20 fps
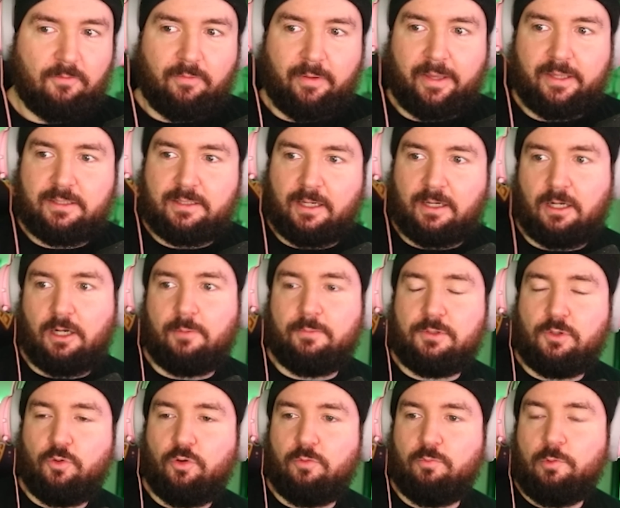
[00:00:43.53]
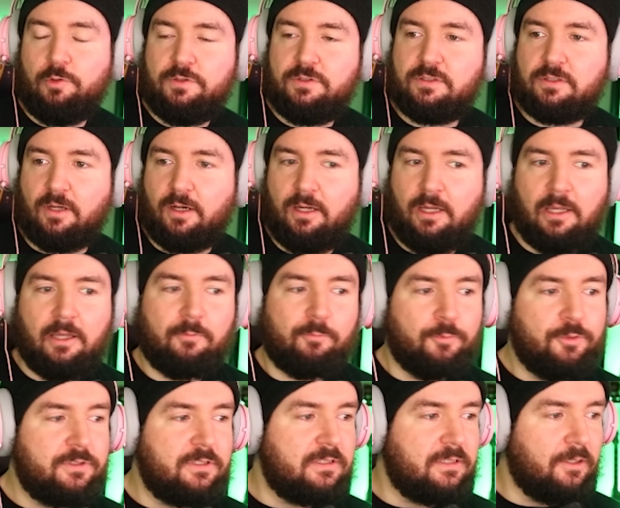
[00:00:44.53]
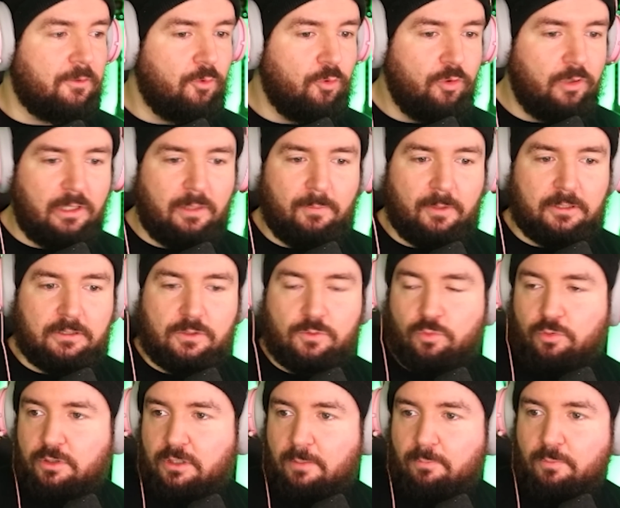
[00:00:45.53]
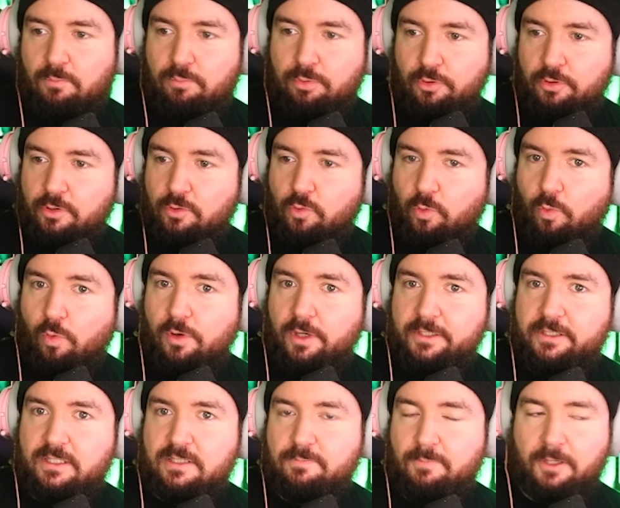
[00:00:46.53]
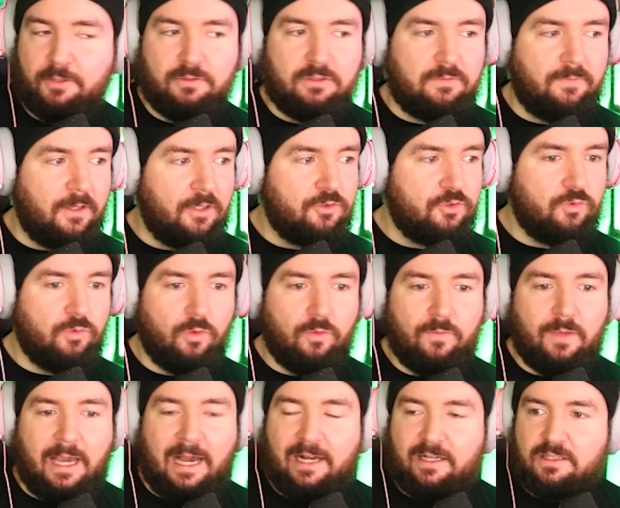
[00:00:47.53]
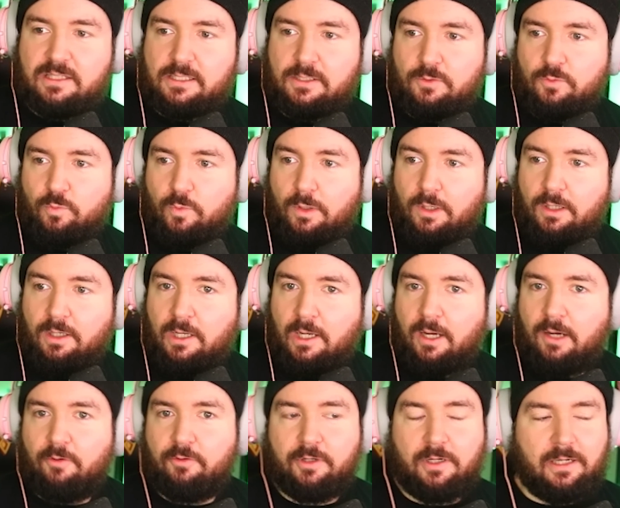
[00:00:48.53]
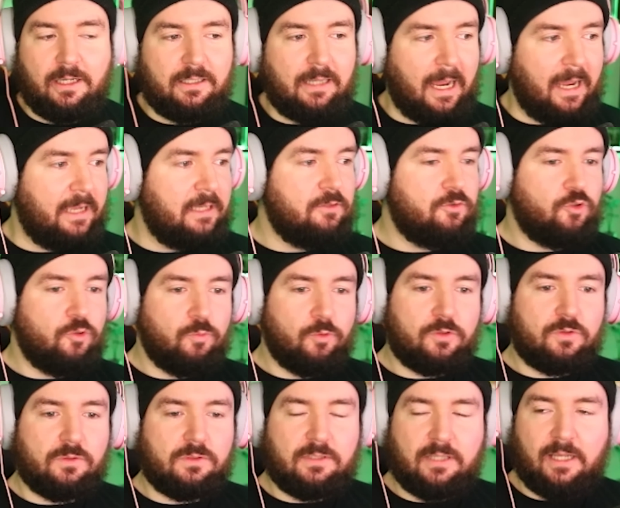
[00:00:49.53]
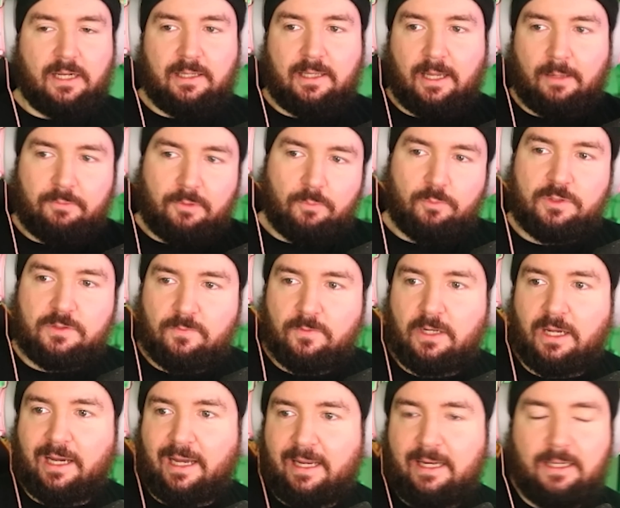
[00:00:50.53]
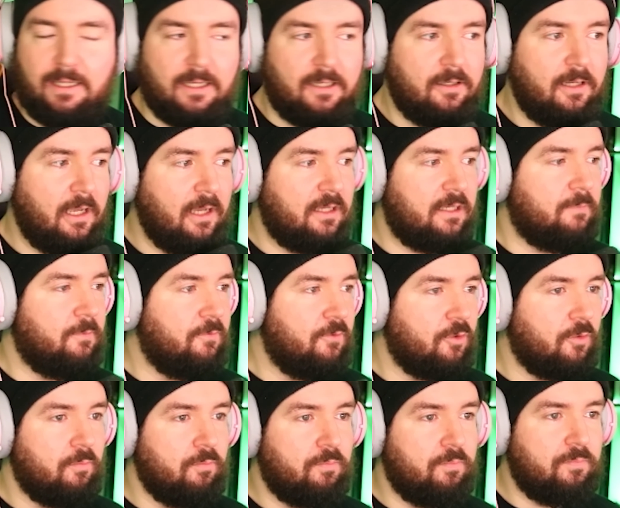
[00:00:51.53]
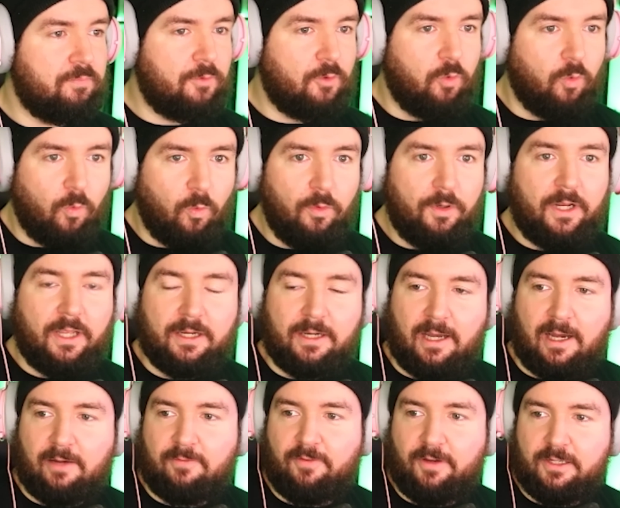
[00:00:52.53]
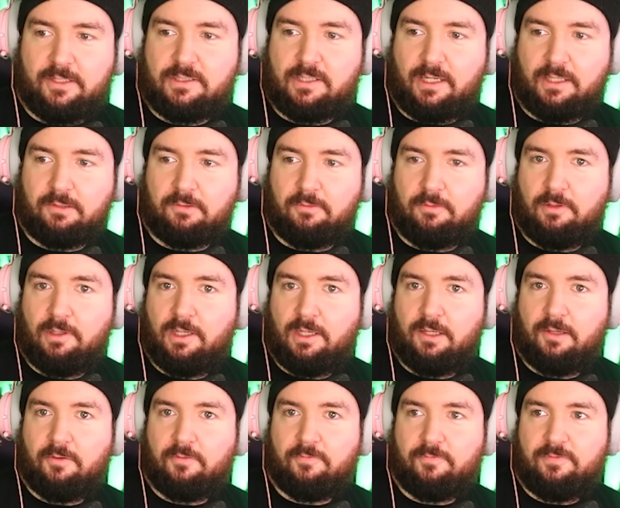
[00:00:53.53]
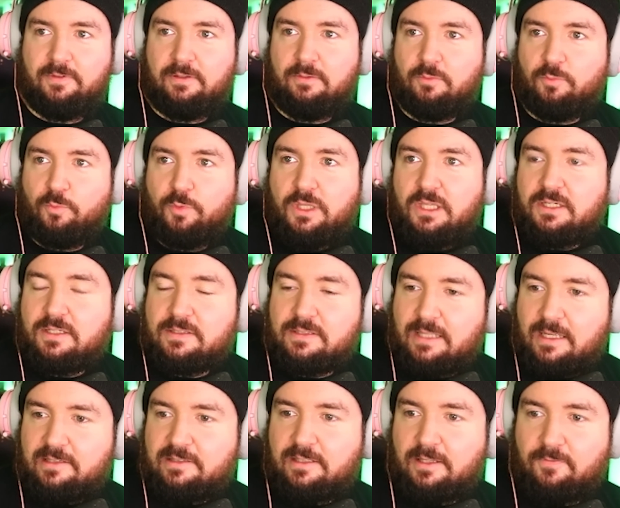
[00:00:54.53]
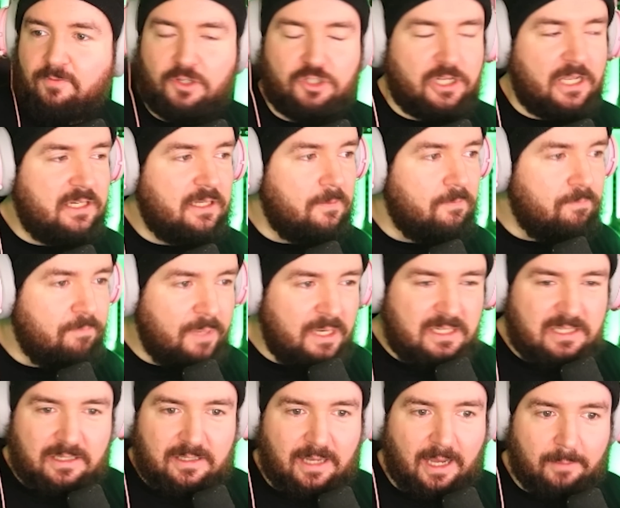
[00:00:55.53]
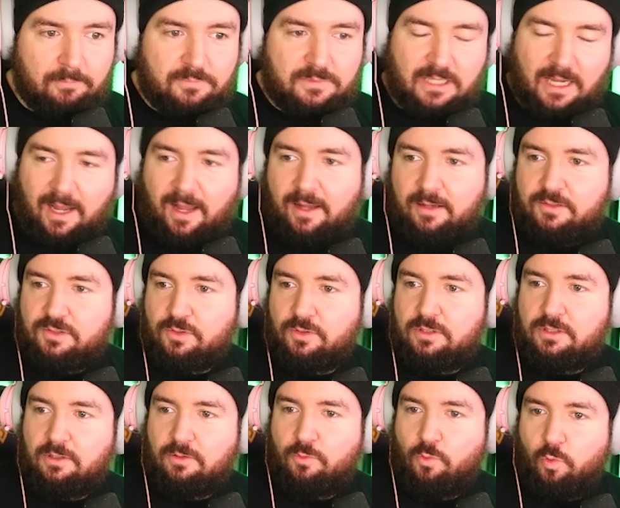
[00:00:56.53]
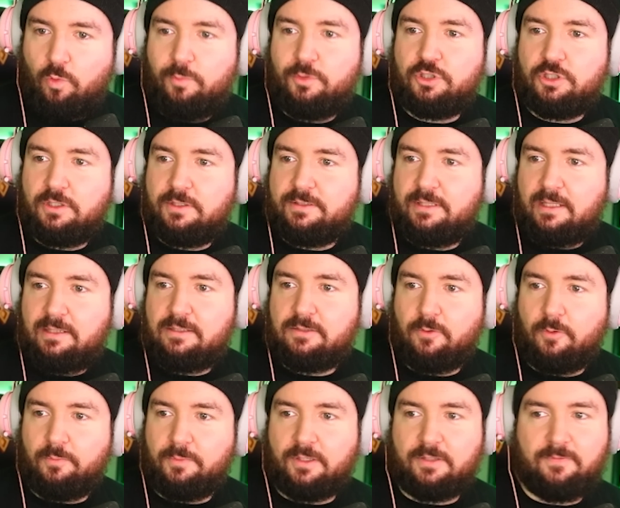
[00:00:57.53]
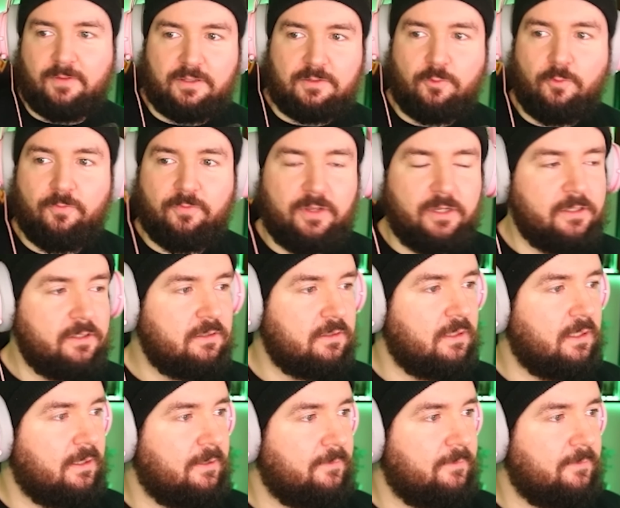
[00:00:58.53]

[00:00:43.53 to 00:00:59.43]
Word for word: war ich dann, glaube ich, Höhe Münster, musste ich dann irgendjemanden suchen, der einen blöden Corona-Test macht. Und es war so irgendwie 18 Uhr. Und dann hat ein Typ noch so ein Zelt gehabt und dann mussten wir da reingehen, damit wir noch einen Corona-Nachweis hatten. Wie weird ist das denn? Wer stellt denn mitten am Tag solche komischen Gesetze um? Das war so wild.